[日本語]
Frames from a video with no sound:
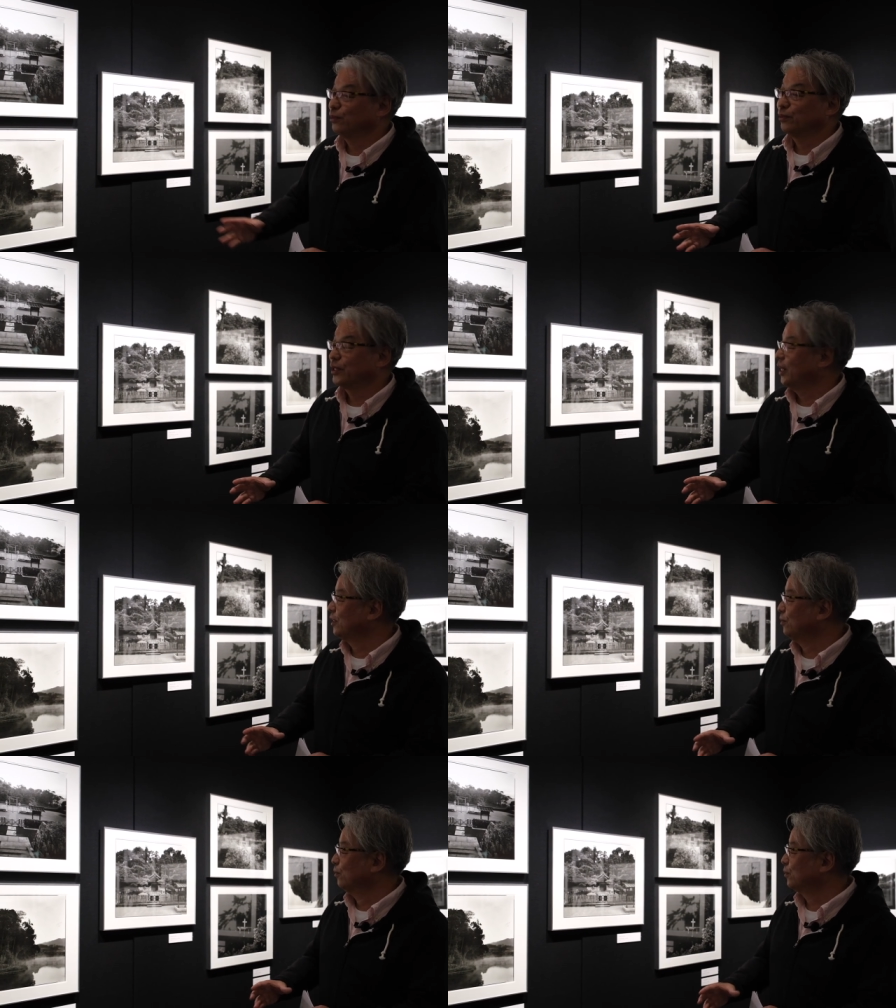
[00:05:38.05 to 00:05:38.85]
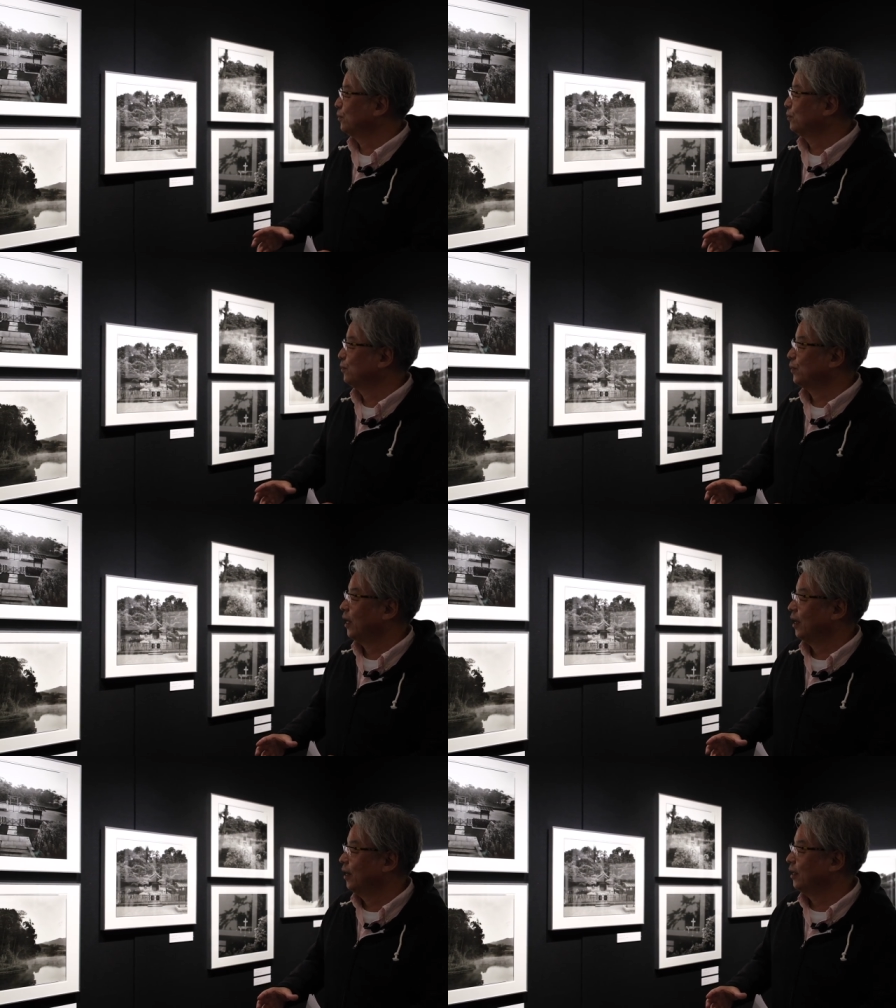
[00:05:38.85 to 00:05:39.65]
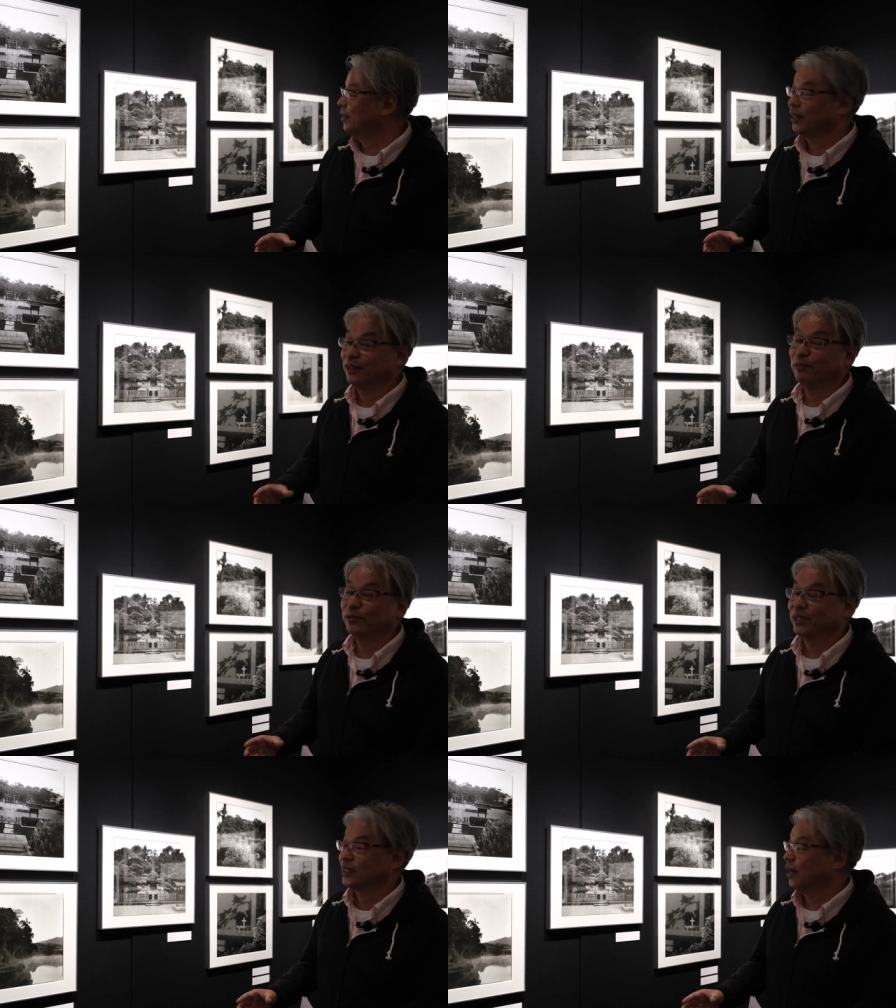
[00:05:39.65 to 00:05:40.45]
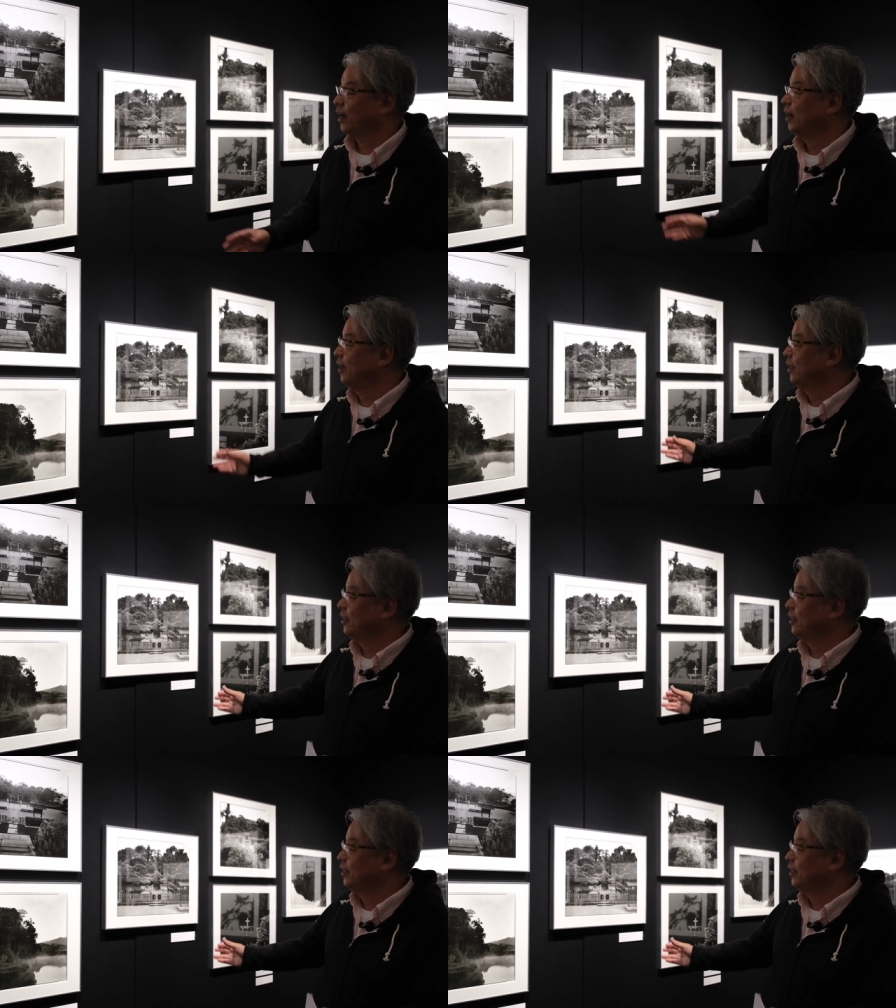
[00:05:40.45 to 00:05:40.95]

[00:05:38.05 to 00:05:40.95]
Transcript: 徳太子の肖像画だったもんですから